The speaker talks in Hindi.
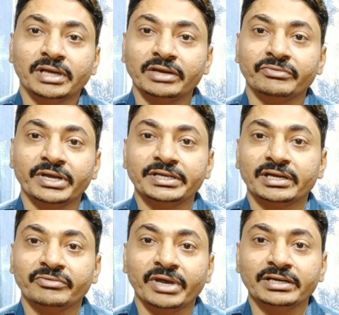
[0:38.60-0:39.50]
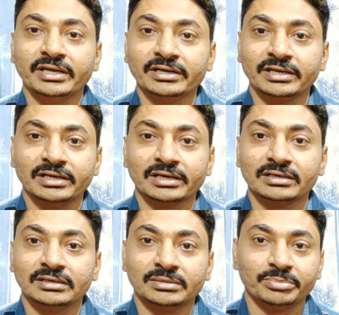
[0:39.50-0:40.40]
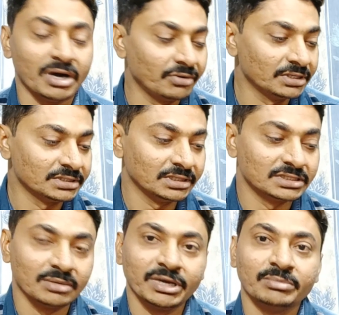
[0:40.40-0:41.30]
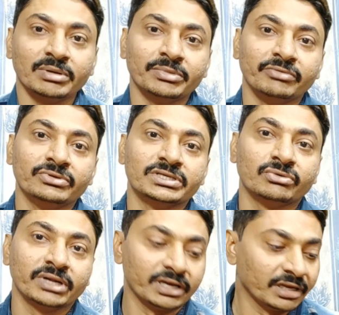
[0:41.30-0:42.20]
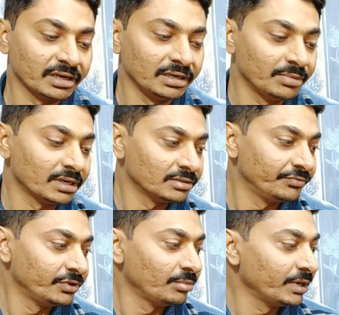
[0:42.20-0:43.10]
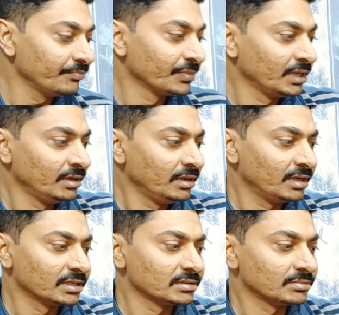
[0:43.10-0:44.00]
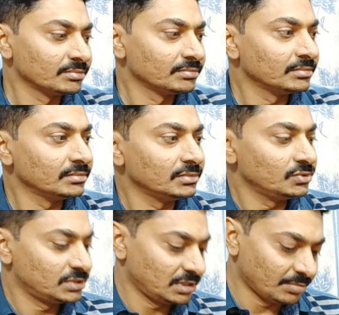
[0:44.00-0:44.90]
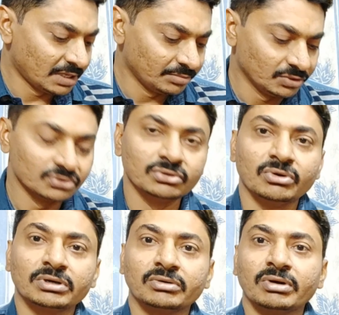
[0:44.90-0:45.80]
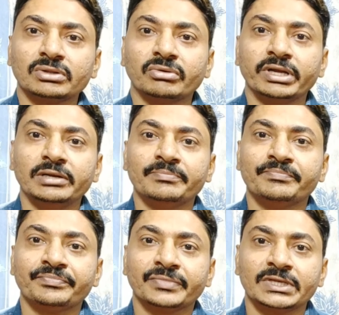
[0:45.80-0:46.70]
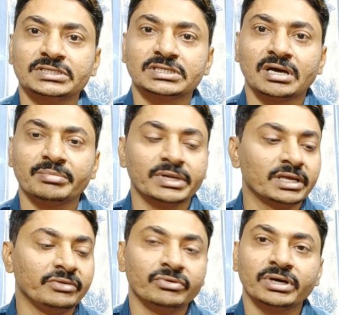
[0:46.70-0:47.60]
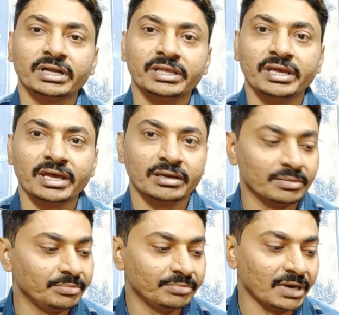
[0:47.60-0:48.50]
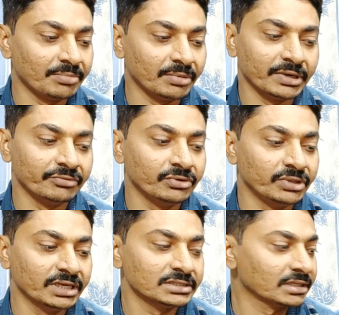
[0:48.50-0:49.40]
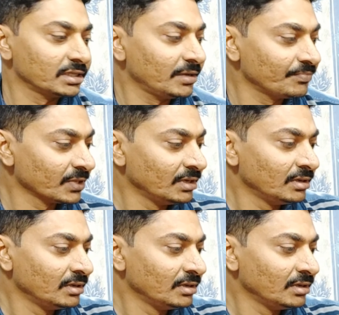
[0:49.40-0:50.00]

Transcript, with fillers: गेन uh, वेट यानी वेट गेन के लिए एक पाउडर uh, है इसके बारे में हम रिव्यू जरूर करेंगे अगली बार वीडियो में एक उसके बाद में दोस्तों डॉक्टर ऑर्थ ऑयल जिसका हमने रिव्यू कर दिया है आप हमारी वीडियो देख सकते हैं